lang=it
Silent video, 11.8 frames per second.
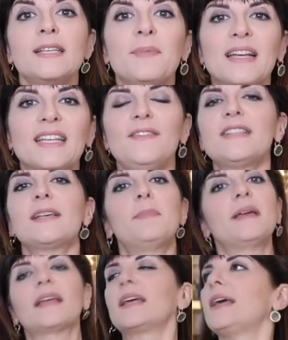Perché devi
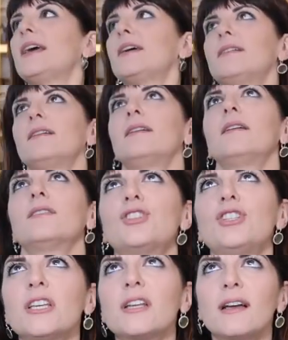sapere che eh,
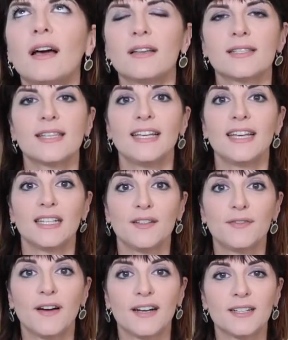circa sei anni
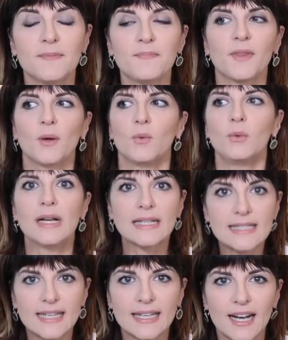fa, una
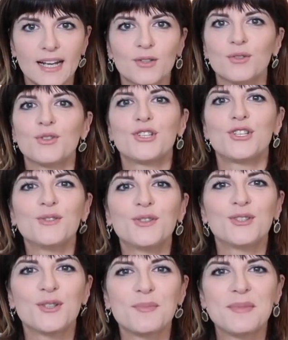sera, non riuscivo a
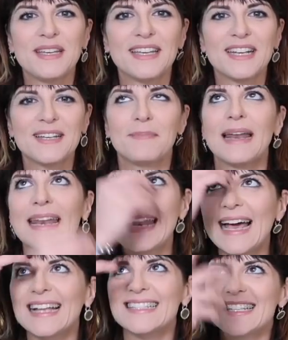dormire,
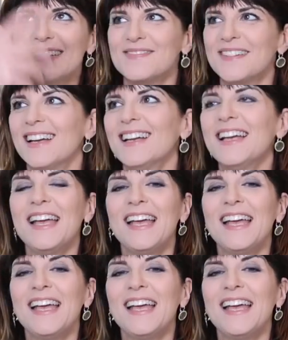mannaggia me,